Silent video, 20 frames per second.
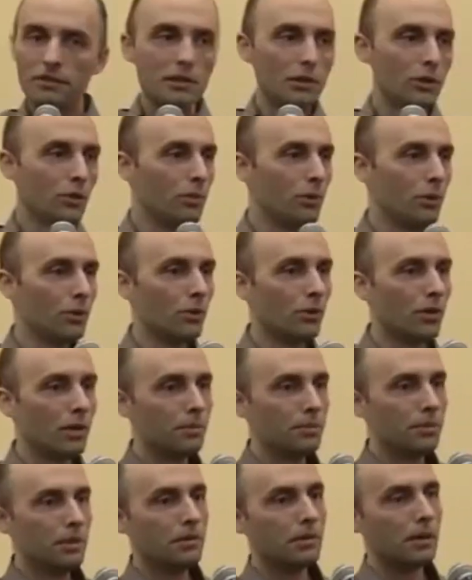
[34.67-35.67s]
вас люблю»,
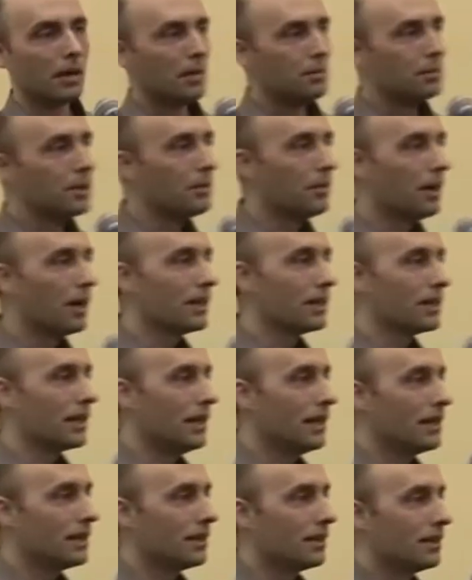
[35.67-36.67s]
обниматься
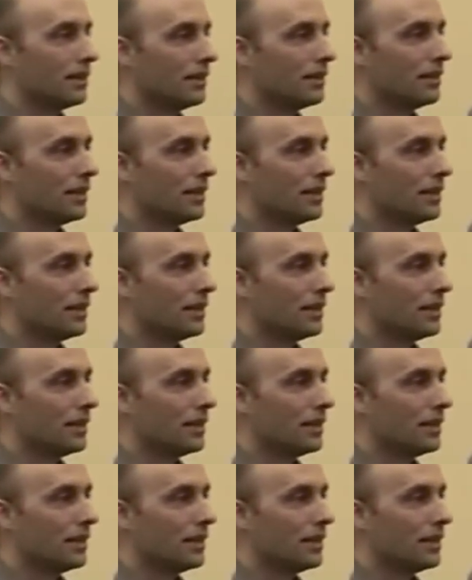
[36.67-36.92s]
лезет, да?